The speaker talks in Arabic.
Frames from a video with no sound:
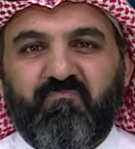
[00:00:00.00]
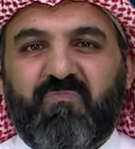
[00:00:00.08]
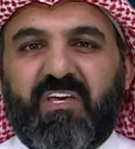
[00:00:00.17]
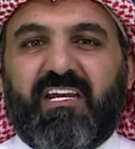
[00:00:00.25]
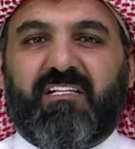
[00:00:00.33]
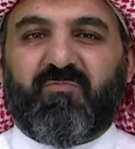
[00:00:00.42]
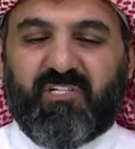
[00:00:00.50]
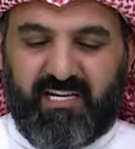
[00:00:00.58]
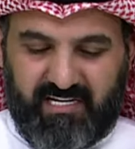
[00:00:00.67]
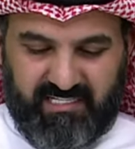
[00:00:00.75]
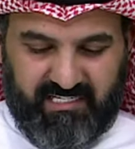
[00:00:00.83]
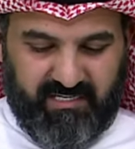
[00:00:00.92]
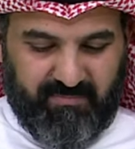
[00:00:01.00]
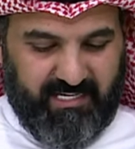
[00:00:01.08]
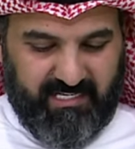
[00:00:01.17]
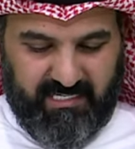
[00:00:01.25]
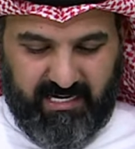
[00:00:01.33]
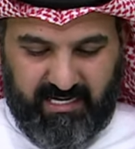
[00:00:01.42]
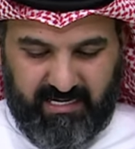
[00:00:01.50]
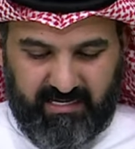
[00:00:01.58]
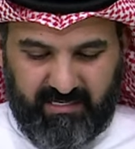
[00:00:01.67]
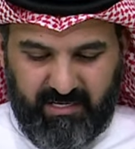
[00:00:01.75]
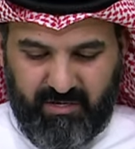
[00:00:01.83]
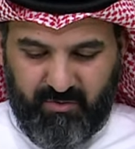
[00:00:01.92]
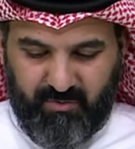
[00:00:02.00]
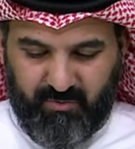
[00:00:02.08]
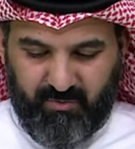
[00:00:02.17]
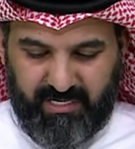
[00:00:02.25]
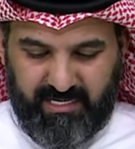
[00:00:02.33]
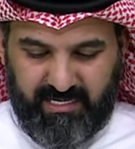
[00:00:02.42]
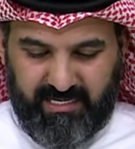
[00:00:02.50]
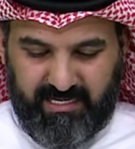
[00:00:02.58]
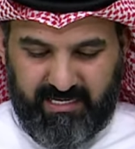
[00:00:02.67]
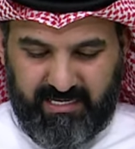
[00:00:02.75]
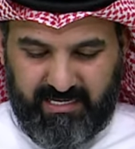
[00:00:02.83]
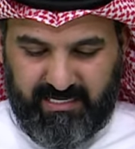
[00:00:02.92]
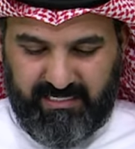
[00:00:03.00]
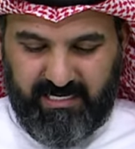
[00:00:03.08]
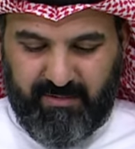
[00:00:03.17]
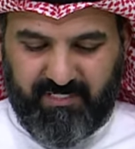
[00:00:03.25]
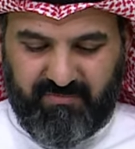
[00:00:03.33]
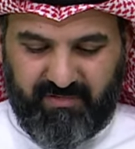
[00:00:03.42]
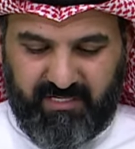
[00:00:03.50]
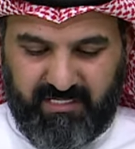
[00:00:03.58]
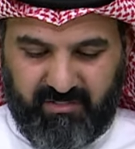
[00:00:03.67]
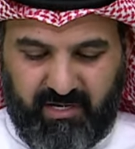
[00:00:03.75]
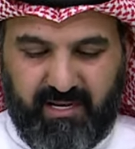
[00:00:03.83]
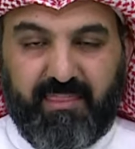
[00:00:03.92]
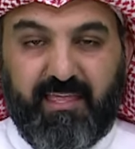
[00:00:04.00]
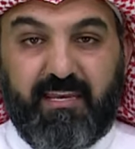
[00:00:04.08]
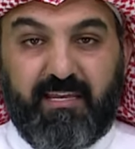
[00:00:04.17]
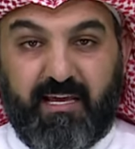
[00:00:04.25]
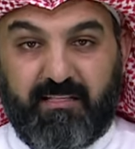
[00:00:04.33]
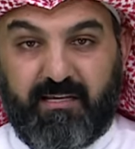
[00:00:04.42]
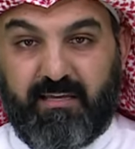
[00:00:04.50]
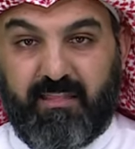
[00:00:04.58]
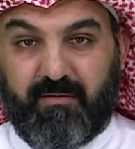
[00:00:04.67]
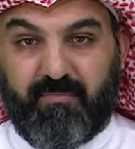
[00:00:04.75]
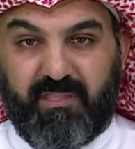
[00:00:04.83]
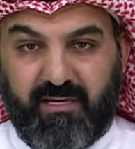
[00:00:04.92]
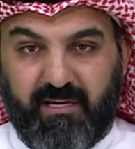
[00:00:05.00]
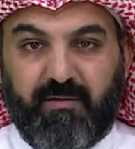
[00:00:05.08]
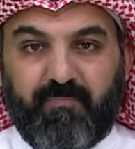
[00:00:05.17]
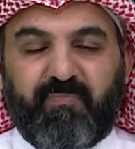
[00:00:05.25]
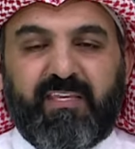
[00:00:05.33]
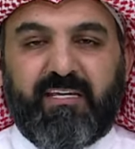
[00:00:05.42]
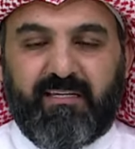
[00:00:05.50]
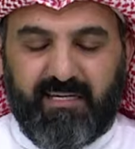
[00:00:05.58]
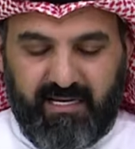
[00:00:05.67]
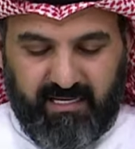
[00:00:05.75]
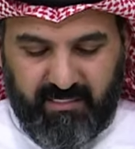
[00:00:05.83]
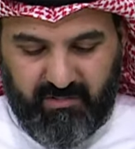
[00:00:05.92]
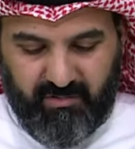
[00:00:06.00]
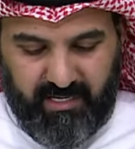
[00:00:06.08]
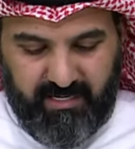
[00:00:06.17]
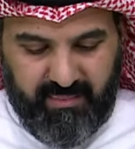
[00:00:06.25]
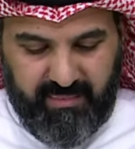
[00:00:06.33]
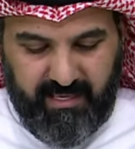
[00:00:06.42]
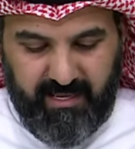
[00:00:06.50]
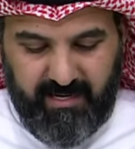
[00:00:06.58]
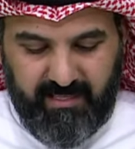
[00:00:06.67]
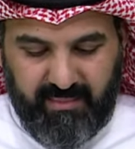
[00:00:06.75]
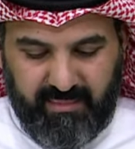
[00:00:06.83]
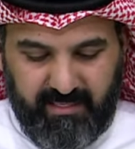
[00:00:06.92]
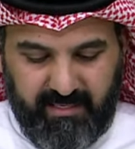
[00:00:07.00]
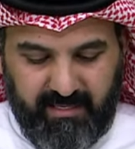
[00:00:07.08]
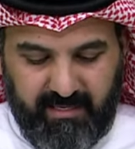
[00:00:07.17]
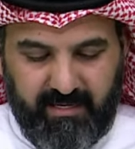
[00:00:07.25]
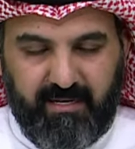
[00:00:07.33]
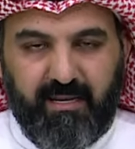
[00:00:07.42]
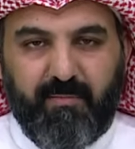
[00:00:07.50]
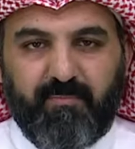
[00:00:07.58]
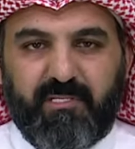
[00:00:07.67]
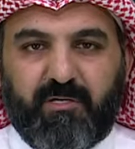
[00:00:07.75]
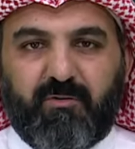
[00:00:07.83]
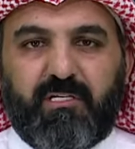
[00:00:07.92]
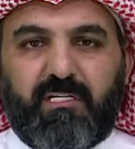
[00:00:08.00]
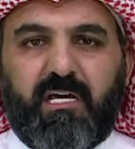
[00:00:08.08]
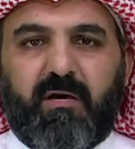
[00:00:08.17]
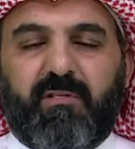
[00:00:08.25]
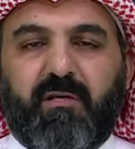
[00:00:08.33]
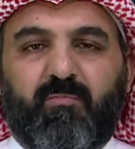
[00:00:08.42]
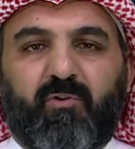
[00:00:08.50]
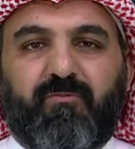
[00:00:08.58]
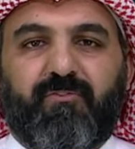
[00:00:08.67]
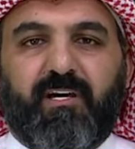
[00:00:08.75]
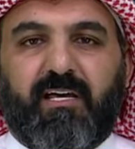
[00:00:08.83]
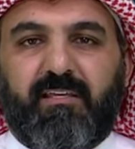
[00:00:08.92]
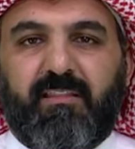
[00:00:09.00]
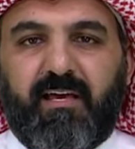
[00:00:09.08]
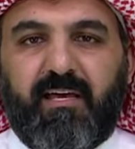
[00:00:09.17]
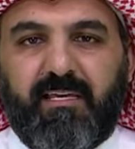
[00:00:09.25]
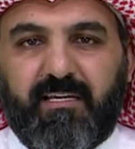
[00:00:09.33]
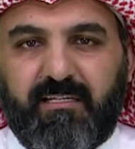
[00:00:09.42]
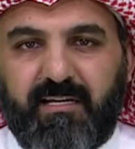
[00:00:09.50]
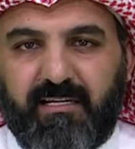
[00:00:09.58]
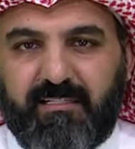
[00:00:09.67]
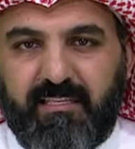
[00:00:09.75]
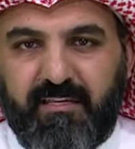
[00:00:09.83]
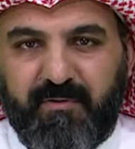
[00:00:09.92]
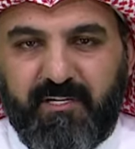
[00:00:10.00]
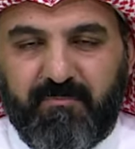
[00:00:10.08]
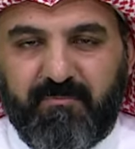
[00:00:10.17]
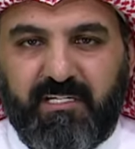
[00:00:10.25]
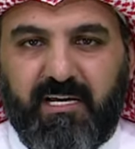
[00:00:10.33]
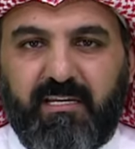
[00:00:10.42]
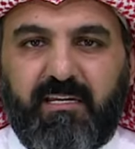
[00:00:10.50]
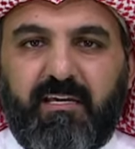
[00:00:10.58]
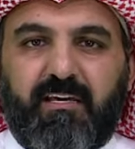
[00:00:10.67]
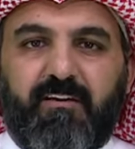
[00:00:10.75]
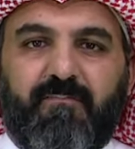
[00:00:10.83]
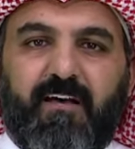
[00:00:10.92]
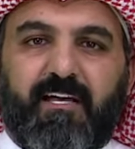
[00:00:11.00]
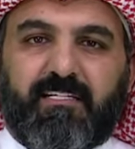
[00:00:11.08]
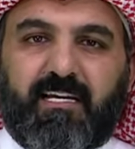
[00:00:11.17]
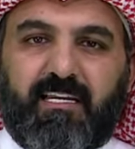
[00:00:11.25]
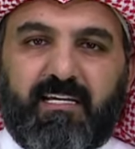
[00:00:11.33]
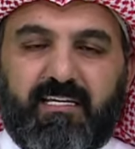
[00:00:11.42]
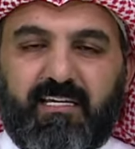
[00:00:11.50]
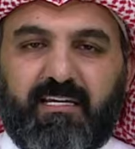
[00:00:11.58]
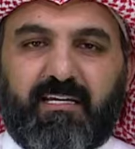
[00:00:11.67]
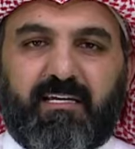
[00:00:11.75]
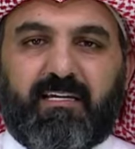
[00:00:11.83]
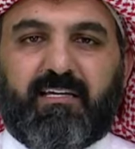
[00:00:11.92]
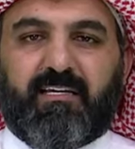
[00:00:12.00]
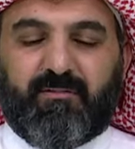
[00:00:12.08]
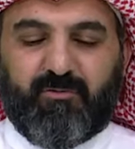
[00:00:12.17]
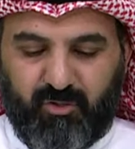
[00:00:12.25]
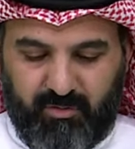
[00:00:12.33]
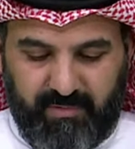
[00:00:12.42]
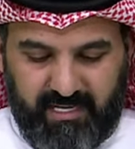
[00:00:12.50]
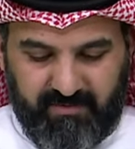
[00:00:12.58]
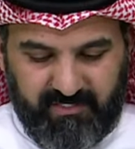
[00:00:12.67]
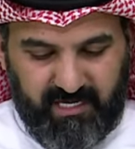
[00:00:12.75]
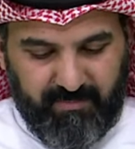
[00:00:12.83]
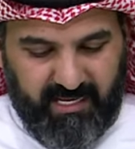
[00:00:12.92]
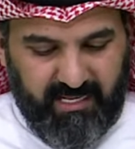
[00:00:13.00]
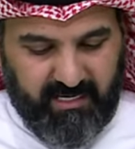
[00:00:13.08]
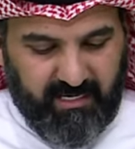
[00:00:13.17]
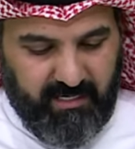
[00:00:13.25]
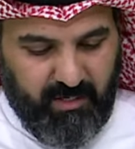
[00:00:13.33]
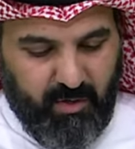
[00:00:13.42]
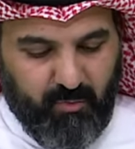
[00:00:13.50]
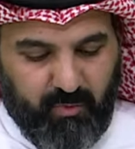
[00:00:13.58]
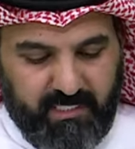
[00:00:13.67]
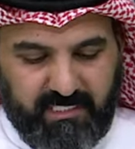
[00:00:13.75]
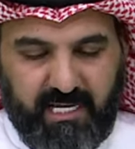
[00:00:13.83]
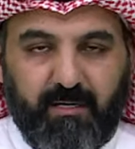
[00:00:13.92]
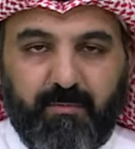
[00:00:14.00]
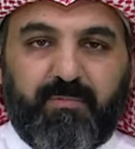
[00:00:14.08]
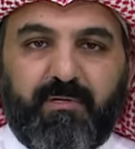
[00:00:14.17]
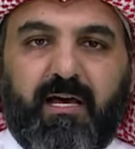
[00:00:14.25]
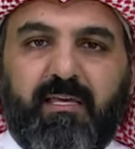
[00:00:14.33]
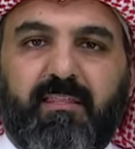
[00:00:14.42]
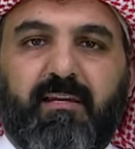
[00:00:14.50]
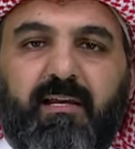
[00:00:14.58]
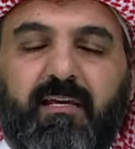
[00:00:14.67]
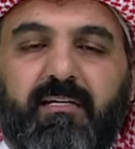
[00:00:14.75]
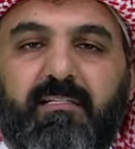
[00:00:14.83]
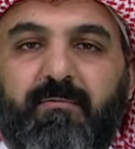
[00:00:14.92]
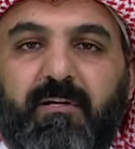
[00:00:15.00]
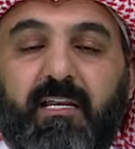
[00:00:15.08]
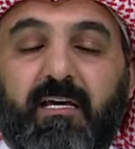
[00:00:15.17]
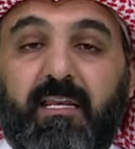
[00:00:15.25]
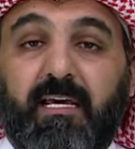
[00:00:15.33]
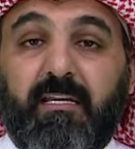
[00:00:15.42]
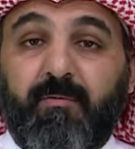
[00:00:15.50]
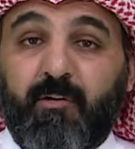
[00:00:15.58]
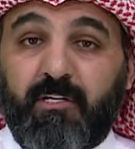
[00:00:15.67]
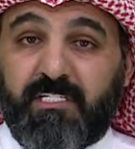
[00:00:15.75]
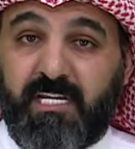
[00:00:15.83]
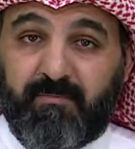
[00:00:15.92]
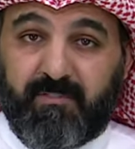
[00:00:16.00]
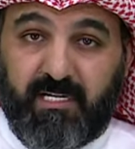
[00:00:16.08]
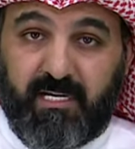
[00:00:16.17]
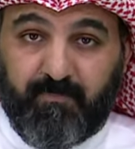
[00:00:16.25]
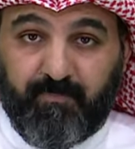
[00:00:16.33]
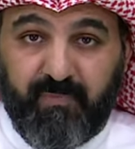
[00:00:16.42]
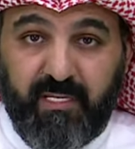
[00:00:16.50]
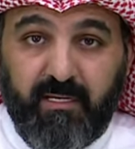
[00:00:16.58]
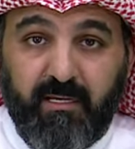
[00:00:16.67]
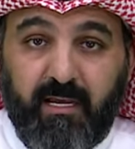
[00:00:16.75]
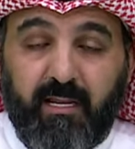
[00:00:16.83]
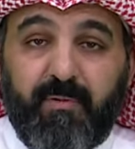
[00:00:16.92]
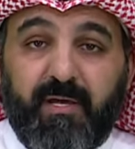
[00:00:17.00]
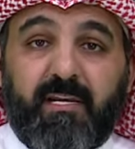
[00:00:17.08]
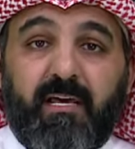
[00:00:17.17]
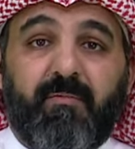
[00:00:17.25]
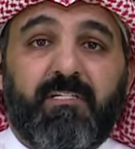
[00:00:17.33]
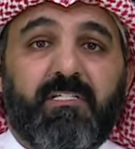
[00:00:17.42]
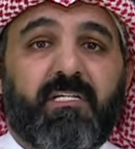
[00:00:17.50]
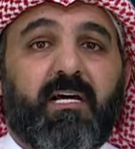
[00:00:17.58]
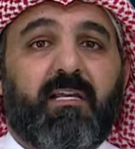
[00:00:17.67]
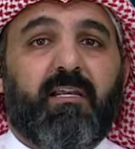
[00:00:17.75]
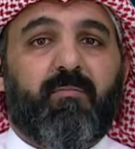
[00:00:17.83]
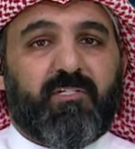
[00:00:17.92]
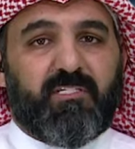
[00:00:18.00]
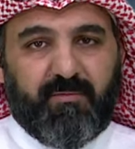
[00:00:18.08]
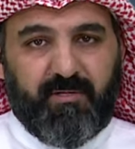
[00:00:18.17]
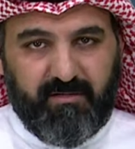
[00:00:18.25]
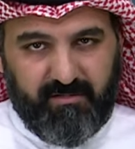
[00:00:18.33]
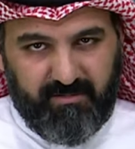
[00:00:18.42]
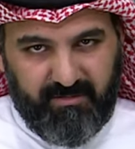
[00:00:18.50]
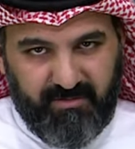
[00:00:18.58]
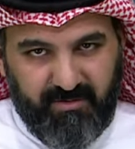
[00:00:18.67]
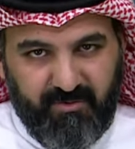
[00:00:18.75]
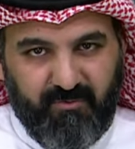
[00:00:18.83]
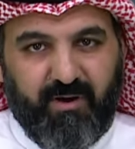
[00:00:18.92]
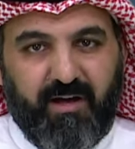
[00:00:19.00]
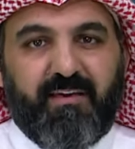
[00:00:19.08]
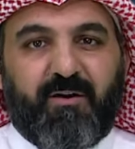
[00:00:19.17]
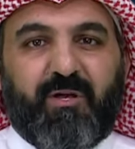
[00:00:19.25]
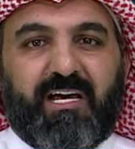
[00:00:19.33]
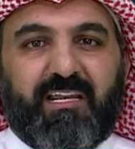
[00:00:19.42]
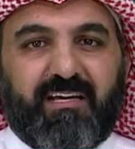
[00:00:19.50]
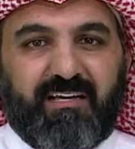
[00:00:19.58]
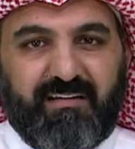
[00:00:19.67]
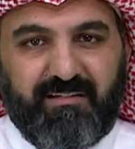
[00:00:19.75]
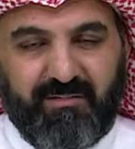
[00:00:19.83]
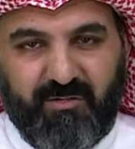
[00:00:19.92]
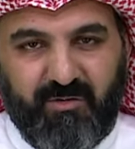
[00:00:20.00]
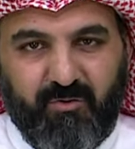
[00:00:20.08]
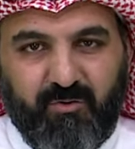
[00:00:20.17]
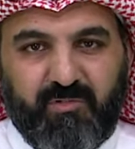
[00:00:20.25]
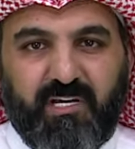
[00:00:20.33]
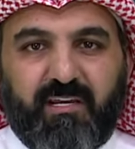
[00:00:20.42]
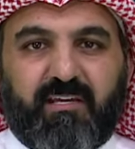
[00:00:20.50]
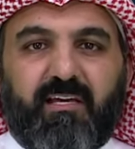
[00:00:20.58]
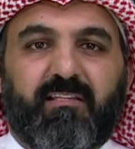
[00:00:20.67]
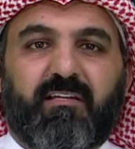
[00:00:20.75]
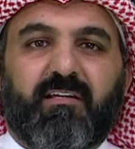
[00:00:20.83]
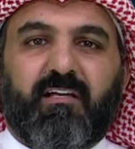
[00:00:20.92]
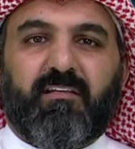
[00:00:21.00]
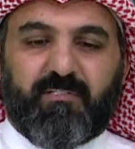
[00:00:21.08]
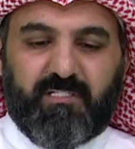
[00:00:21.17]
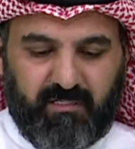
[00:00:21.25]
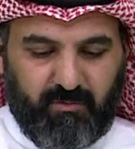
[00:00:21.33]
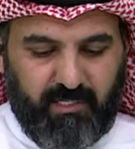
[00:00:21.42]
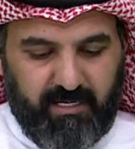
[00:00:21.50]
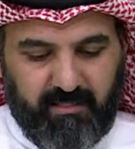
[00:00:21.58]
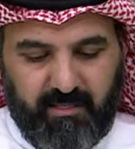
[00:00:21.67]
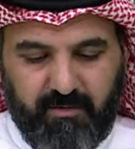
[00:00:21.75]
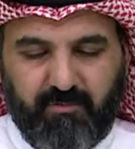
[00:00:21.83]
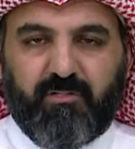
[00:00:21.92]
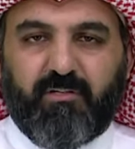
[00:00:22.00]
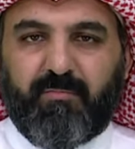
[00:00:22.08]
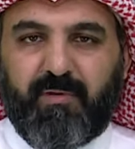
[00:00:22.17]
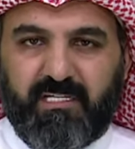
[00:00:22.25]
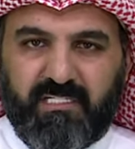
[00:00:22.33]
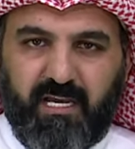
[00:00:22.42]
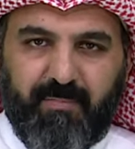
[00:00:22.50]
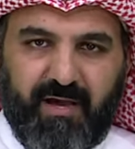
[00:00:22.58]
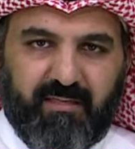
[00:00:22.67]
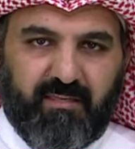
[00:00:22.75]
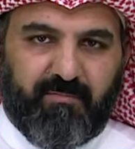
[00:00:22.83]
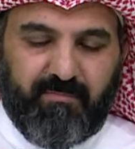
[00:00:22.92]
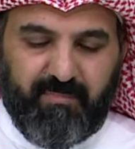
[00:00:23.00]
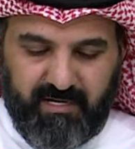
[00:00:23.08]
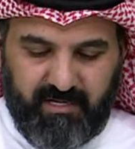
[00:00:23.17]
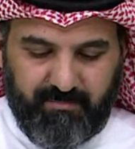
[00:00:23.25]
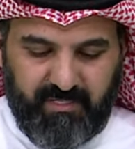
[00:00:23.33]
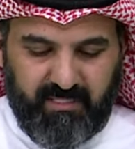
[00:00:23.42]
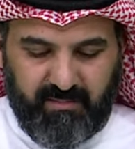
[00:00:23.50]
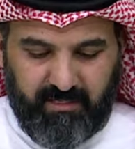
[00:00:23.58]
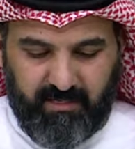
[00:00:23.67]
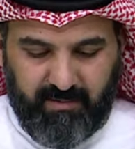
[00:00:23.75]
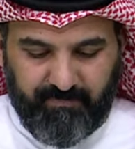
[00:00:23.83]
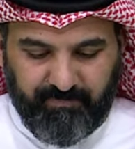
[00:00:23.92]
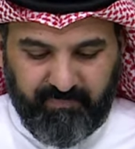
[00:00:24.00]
كانت مشاركتك جميله صراحه واجابتك في السؤال الثاني كانت ايضا بثقه لكن السؤال الثالث لم تكن اجابه موفقه لذلك نعتذر منك امتنان فات عليك آه، الدخول معنا في سحب الحلقه والسحب ايضا على ختام الحلقه لكن بقول لك شيء امتنان البرنامج ان شاء الله مستمر وهذه اول حلقه ومشاركاتك القادمه ستكون اكثر وتدخل معنا السحب اكثر من مره باذن الله.